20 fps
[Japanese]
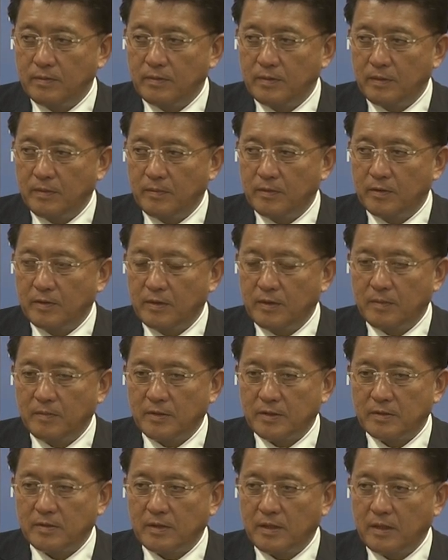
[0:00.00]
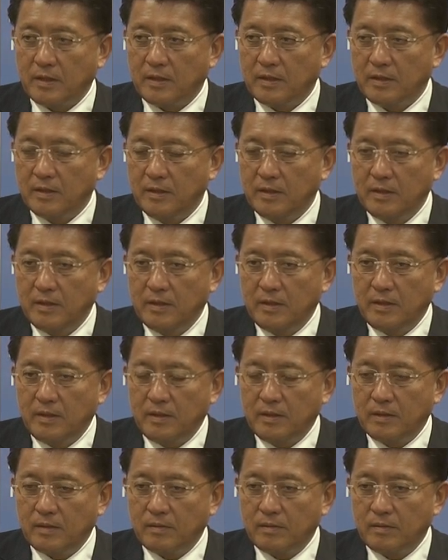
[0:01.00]
うに思ってますが、
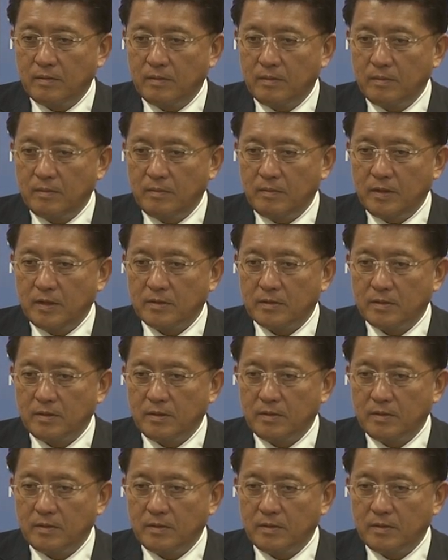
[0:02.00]
あのまあ、